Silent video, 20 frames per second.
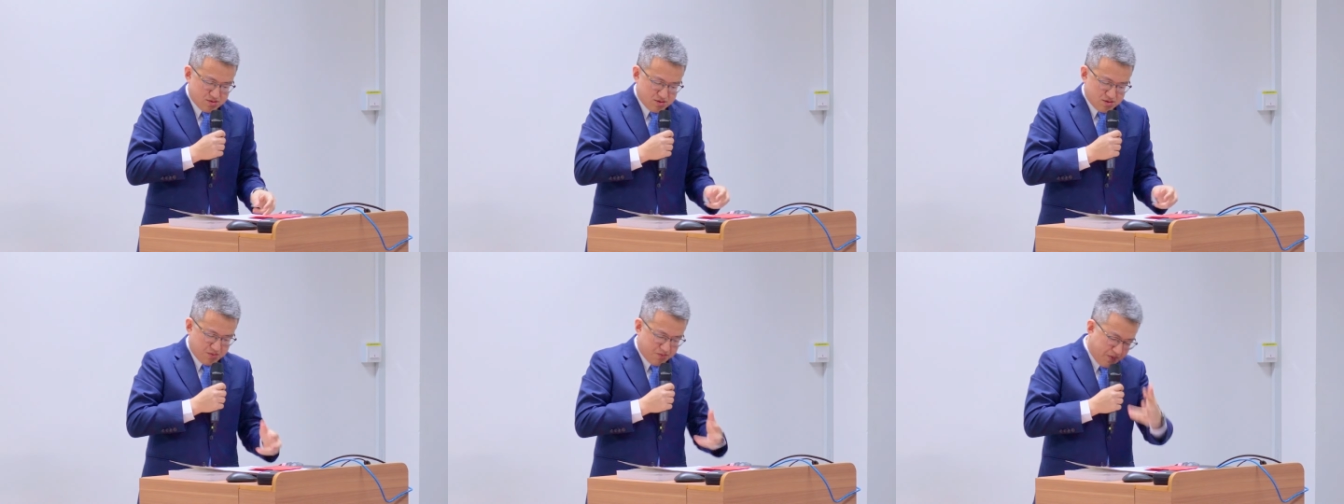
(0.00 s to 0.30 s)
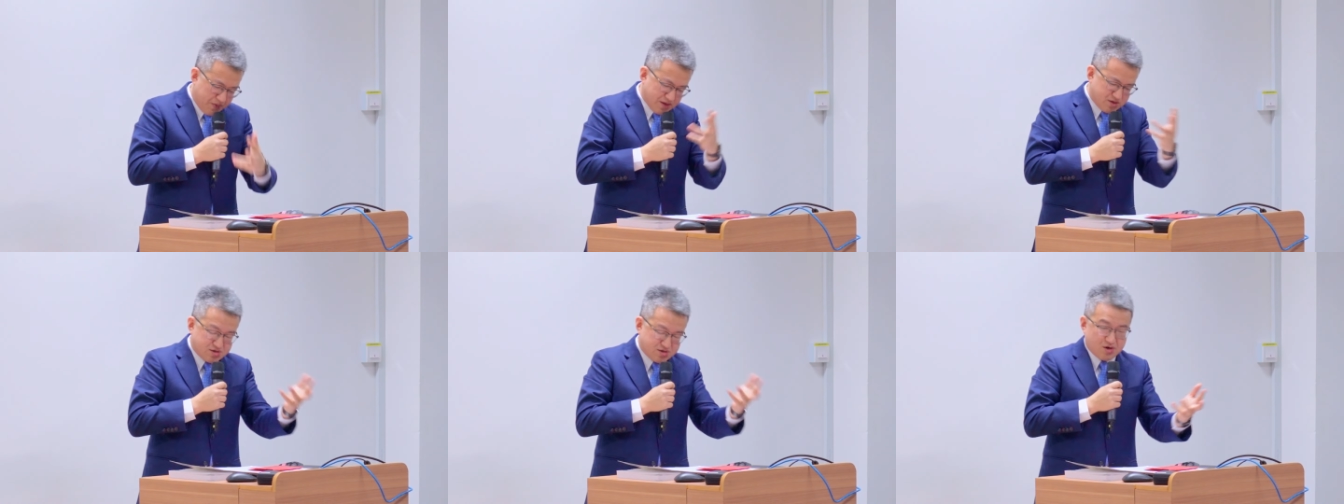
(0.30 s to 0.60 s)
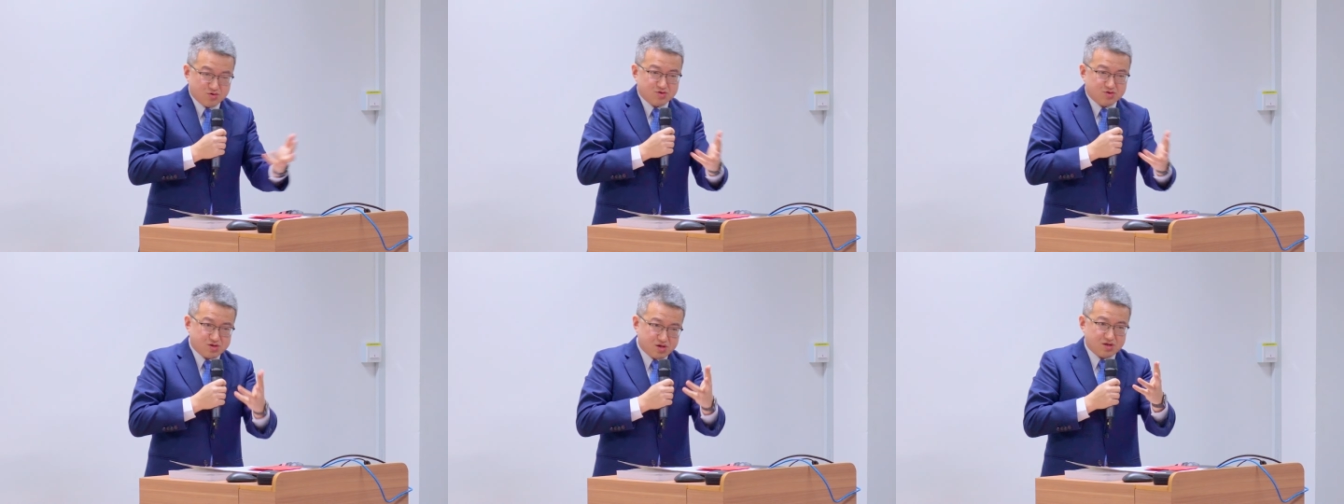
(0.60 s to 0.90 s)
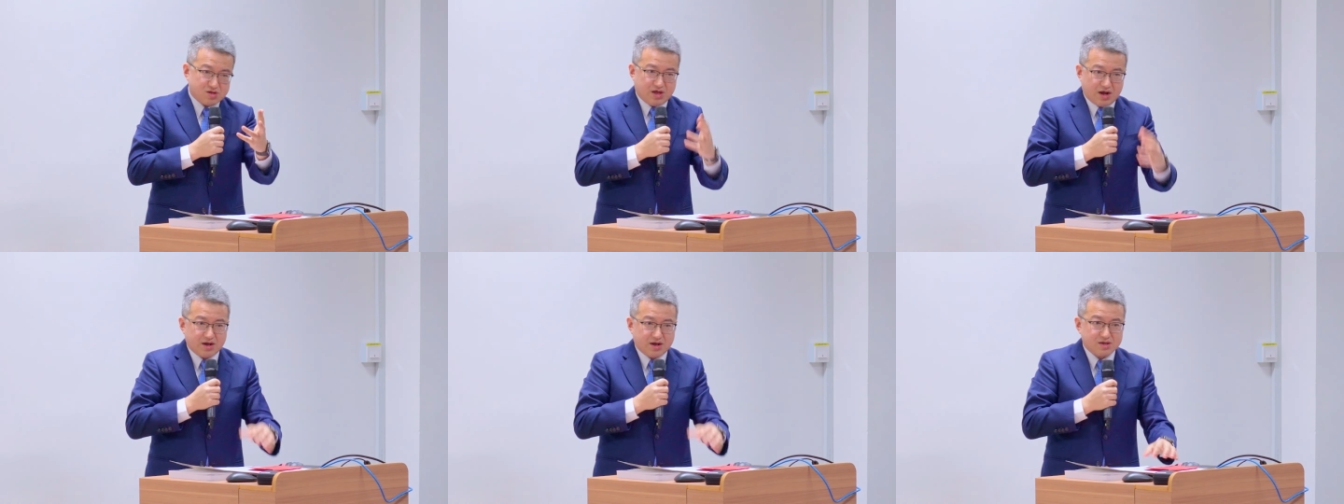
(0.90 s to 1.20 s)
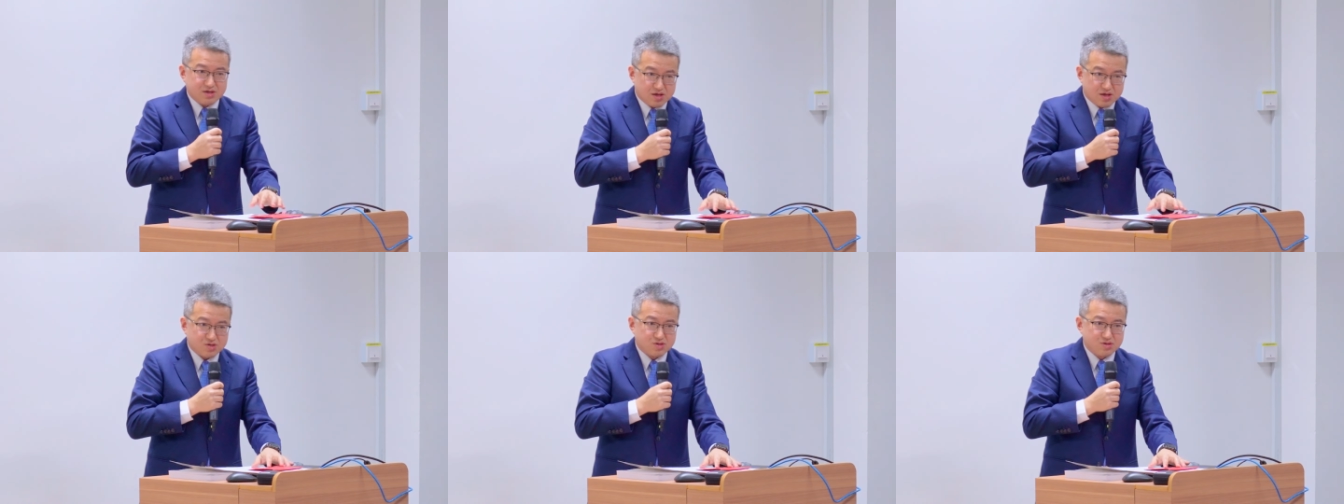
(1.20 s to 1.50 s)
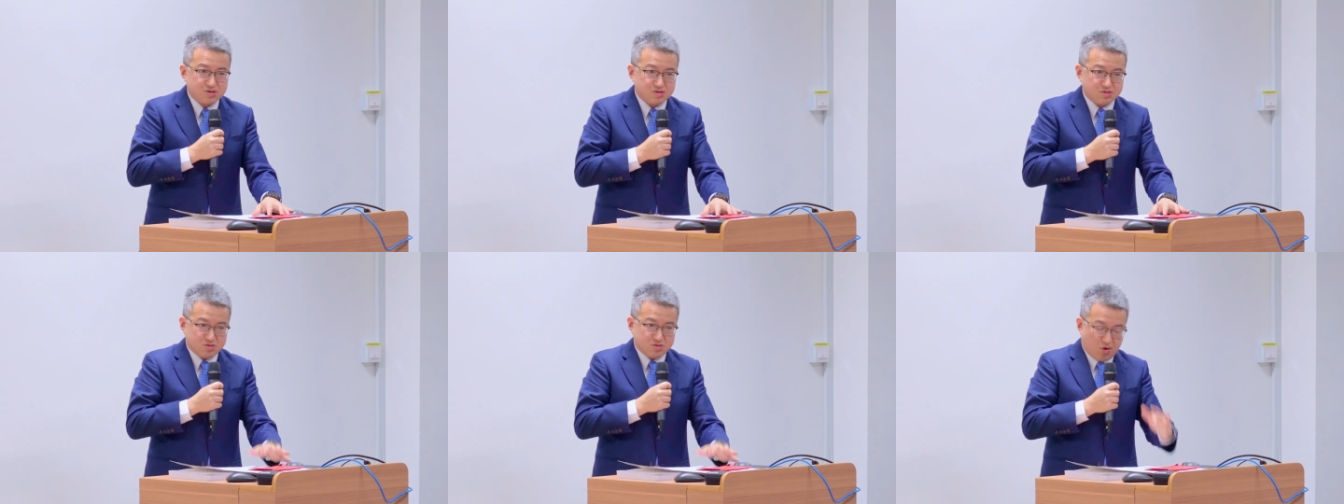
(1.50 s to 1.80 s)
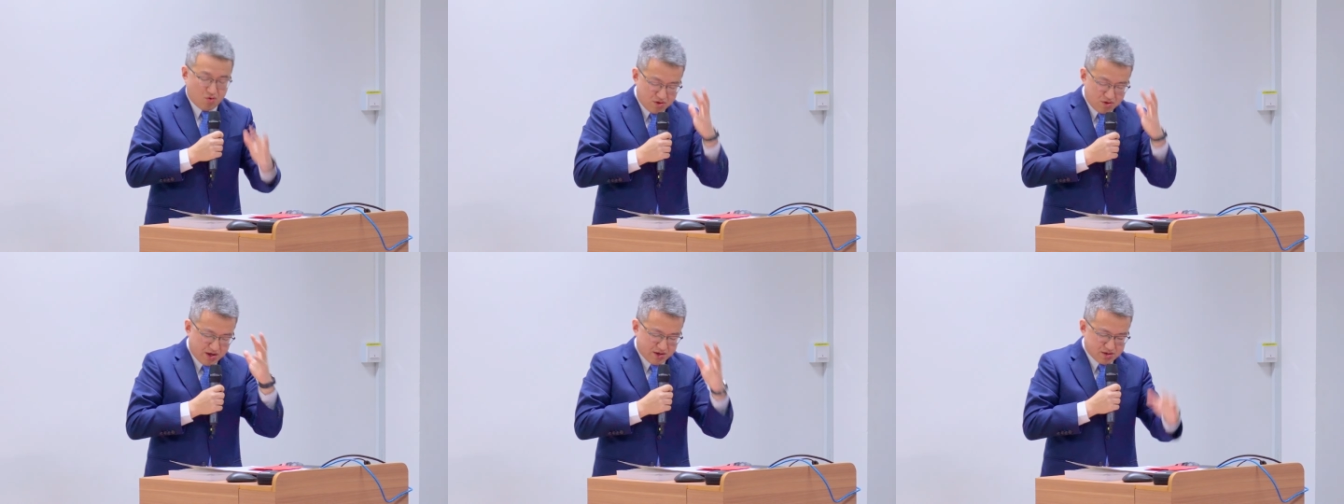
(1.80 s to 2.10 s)
那办教育这个当然也是
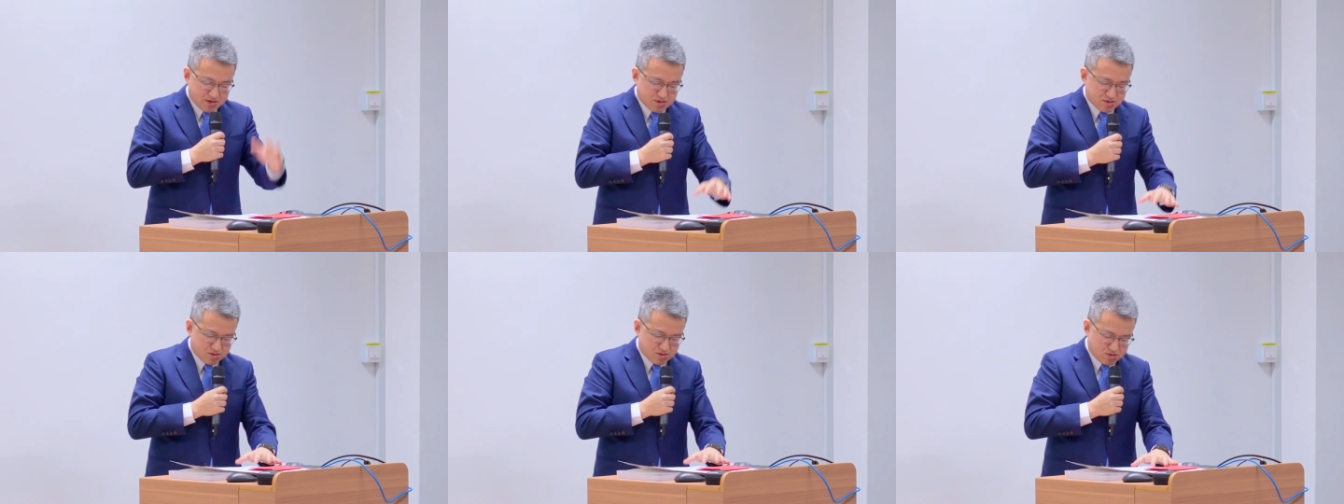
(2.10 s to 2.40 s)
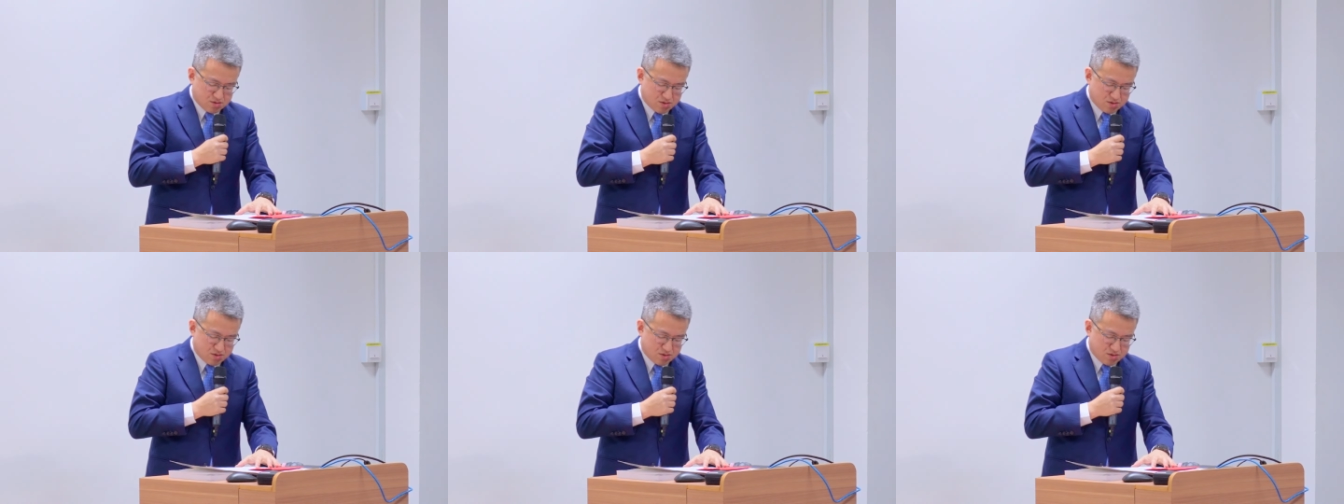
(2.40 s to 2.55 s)
同样一个